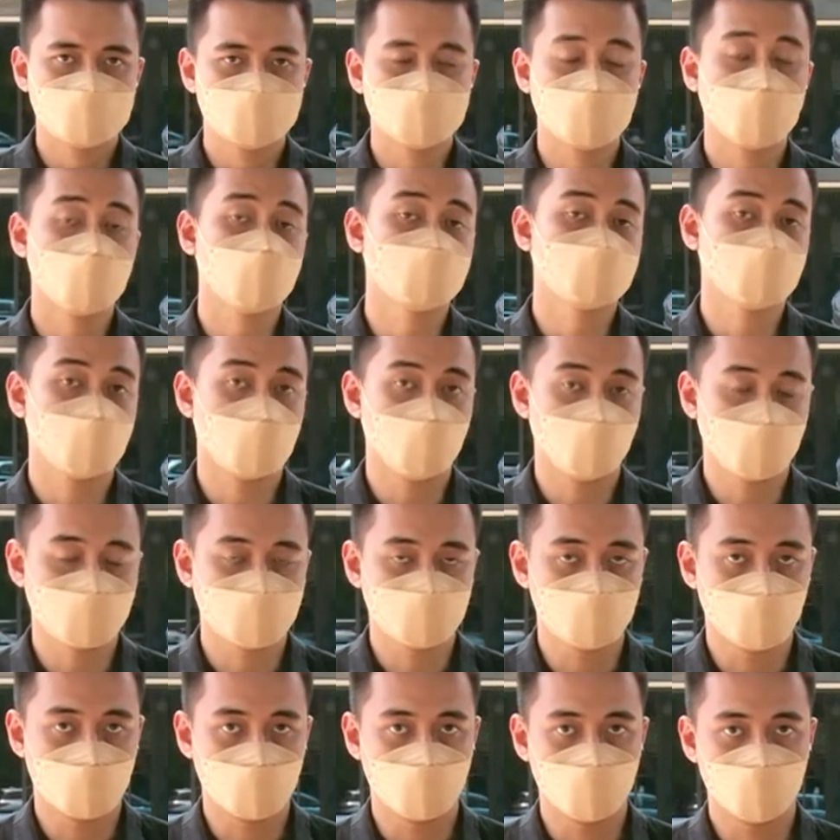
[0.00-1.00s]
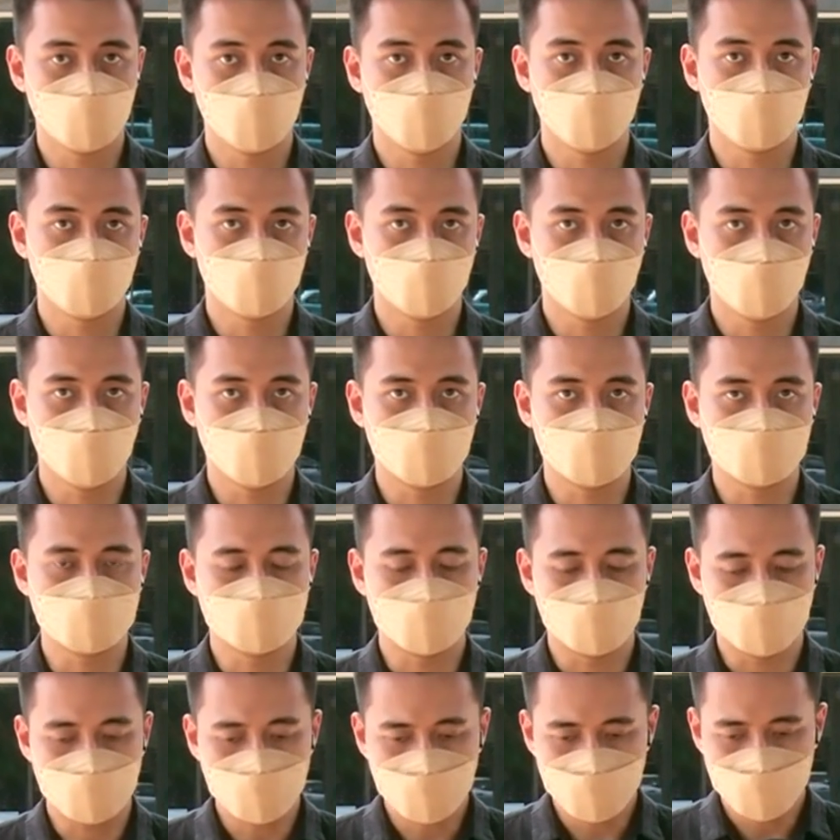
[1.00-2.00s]
Jakarta Aprix 2022 ini.
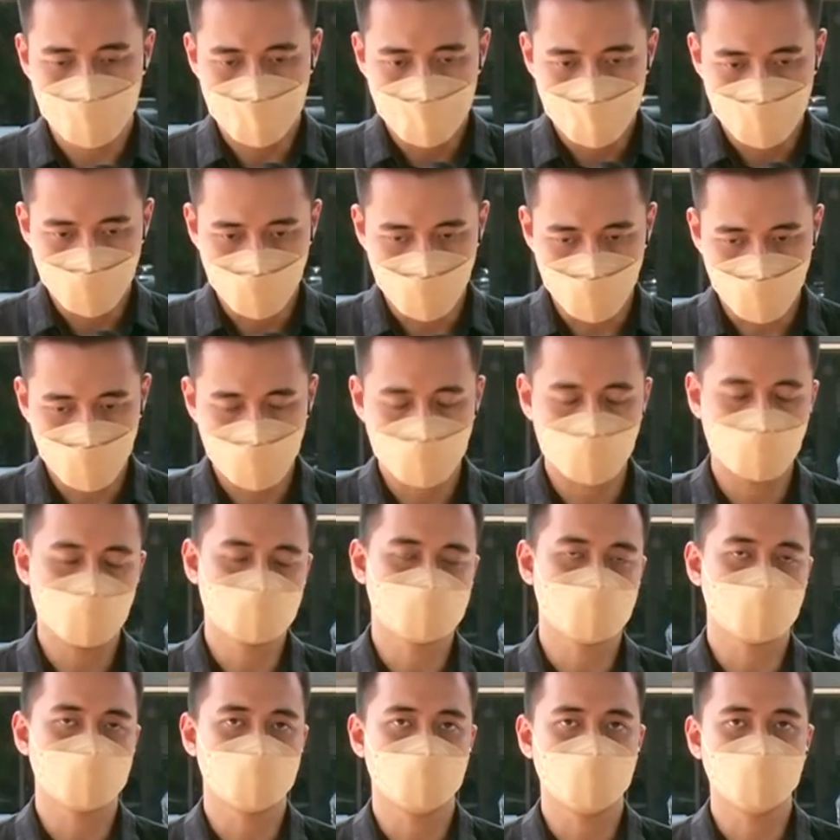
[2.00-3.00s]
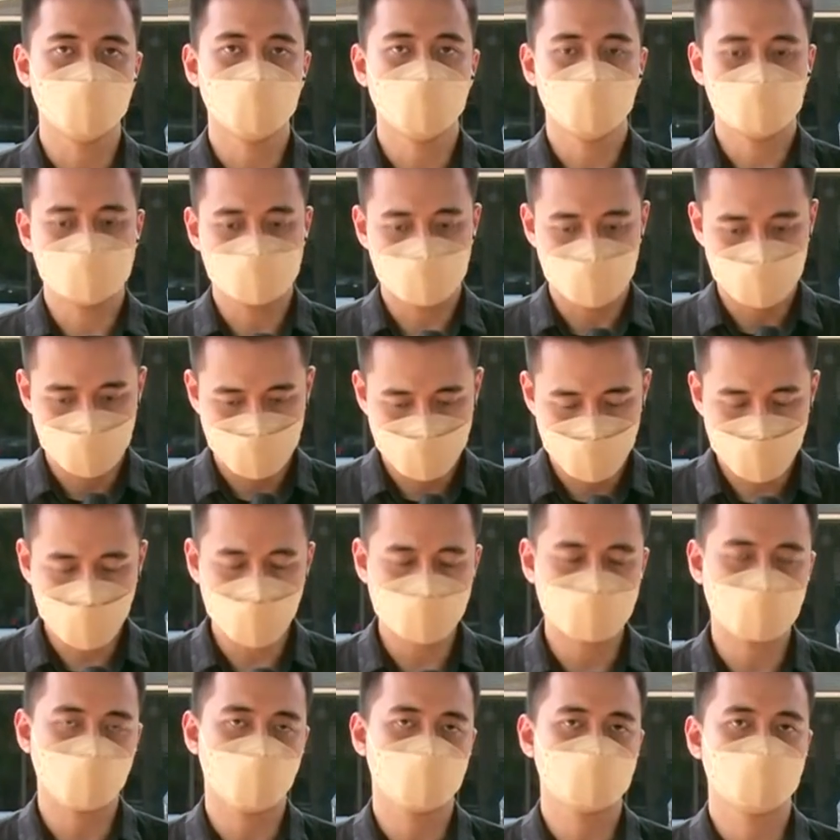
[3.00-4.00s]
Jadi memang hingga saat ini
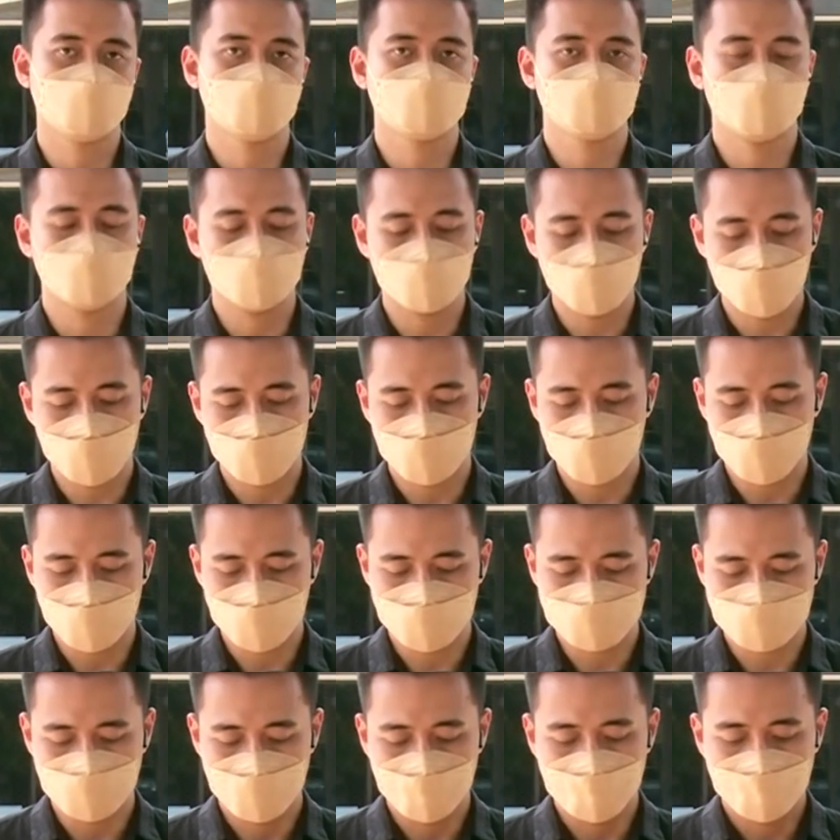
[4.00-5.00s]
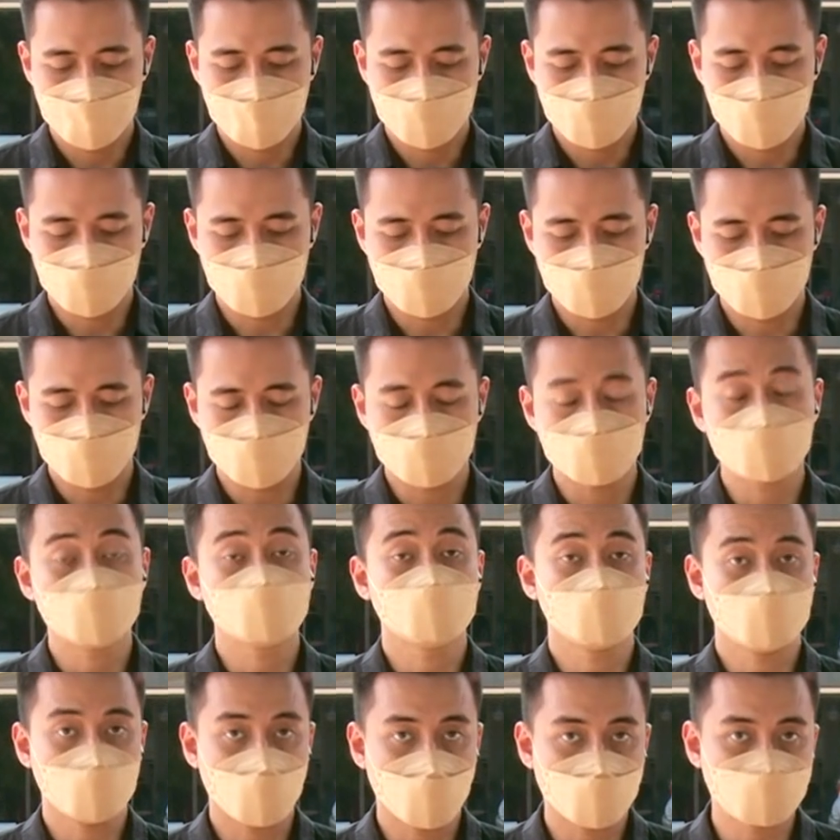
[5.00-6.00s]
tiket yang masih tersedia adalah uh,
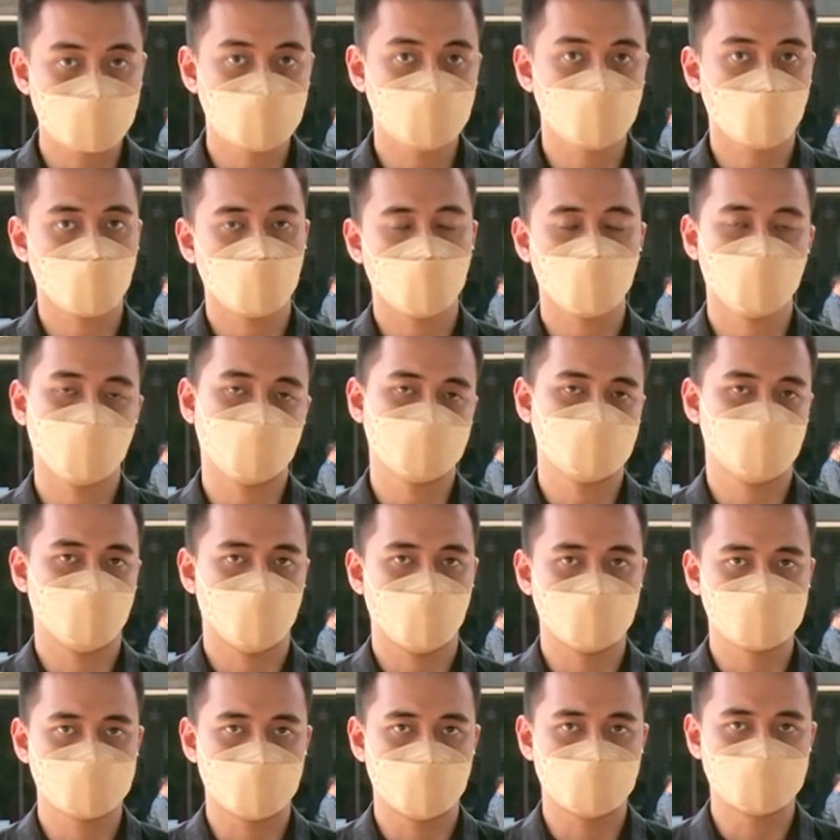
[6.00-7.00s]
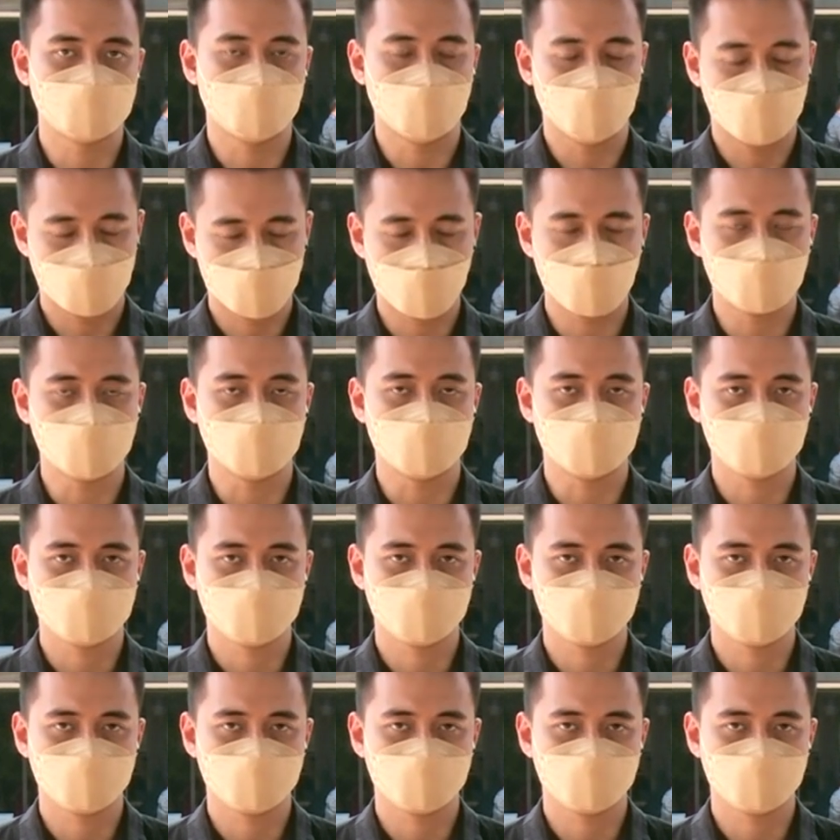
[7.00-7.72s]
Ancol Festival saja. Radi.